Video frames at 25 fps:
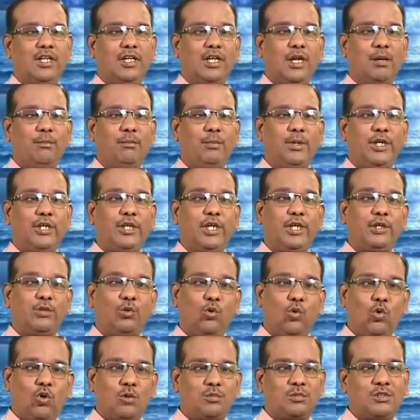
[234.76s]
நம்பிக்கை
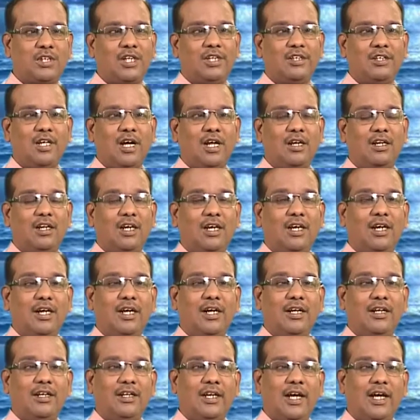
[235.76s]
துரோகம் செய்தால்
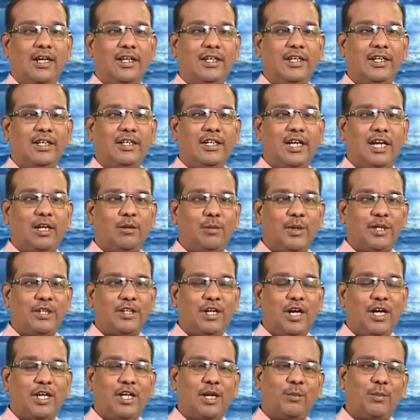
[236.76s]
நரியின்
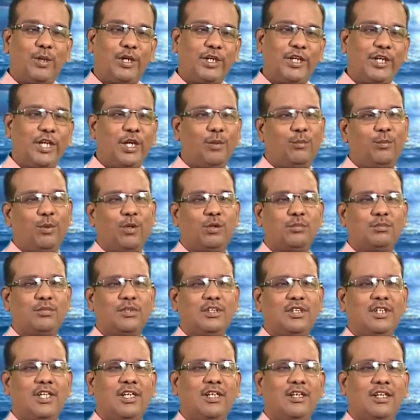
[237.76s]
நிலைமைதான் நமக்கு ஏற்படும்
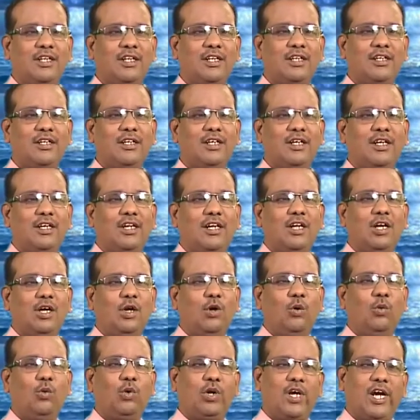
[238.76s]
என்கிற
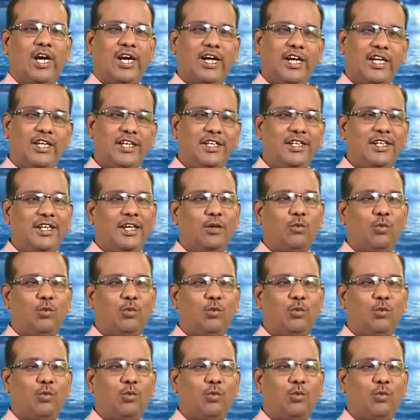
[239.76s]
ஒரு அழகிய